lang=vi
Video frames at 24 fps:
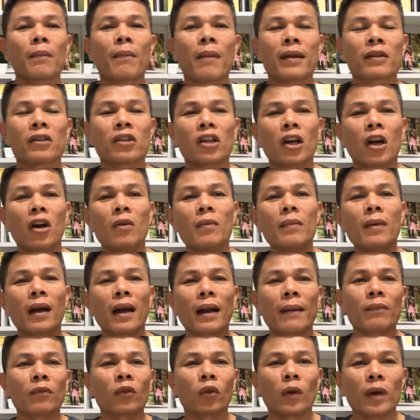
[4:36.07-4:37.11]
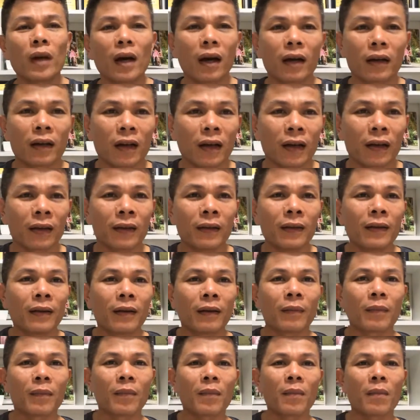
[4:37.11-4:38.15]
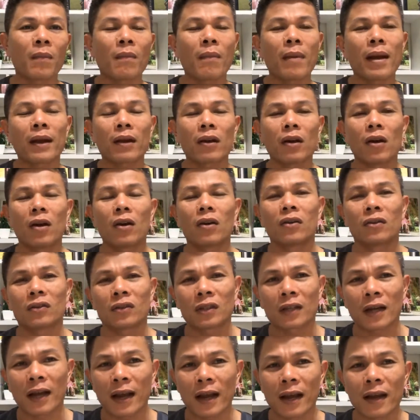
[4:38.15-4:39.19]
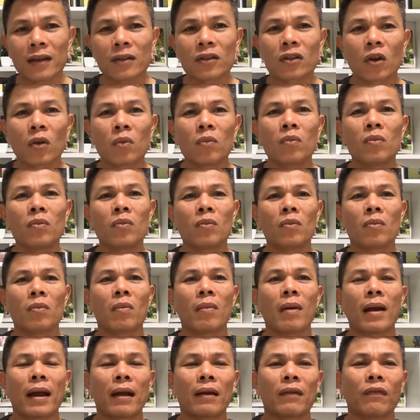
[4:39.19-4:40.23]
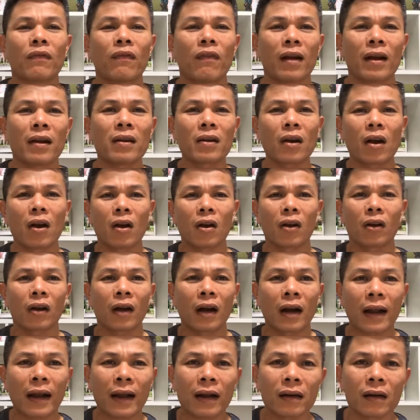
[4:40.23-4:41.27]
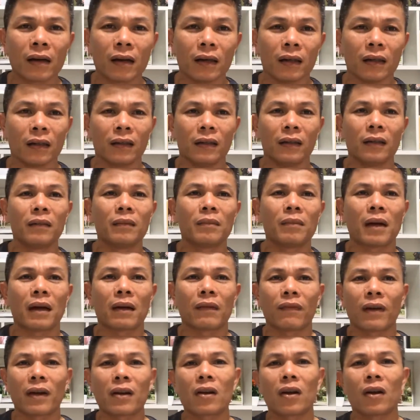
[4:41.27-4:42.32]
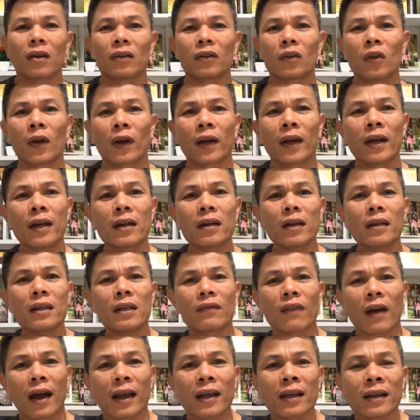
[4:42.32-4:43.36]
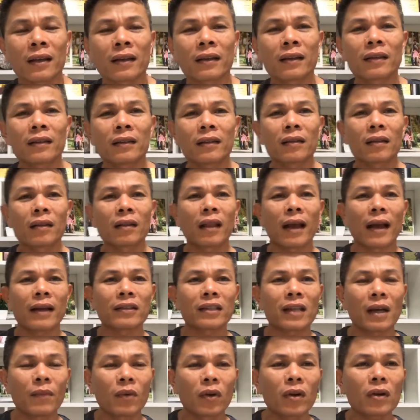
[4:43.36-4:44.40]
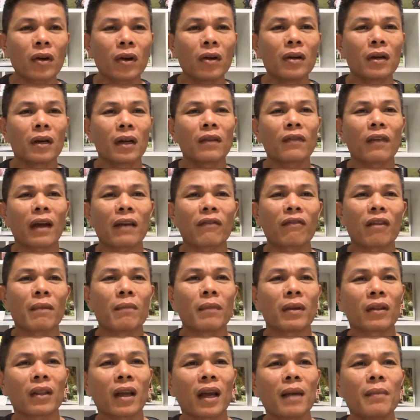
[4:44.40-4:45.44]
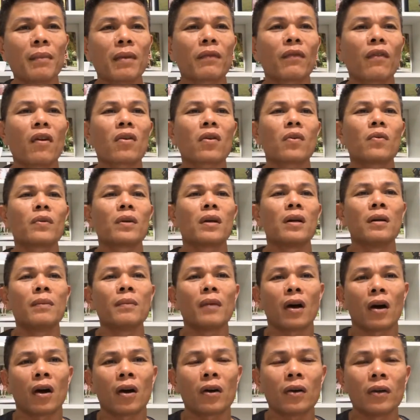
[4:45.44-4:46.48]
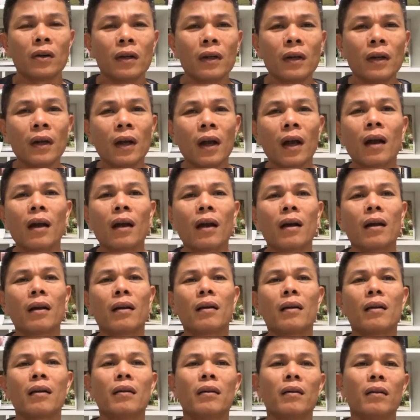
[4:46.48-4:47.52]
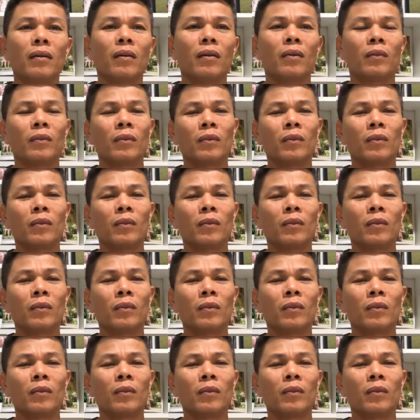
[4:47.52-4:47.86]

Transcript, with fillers: mà 65 tuổi đời rồi mà còn trẻ trung mà vẫn còn năng lượng mà vẫn còn nhiệt huyết nó như vậy tại sao một cái con người đấy vậy và mình thấy mình vô cùng ngưỡng mộ à,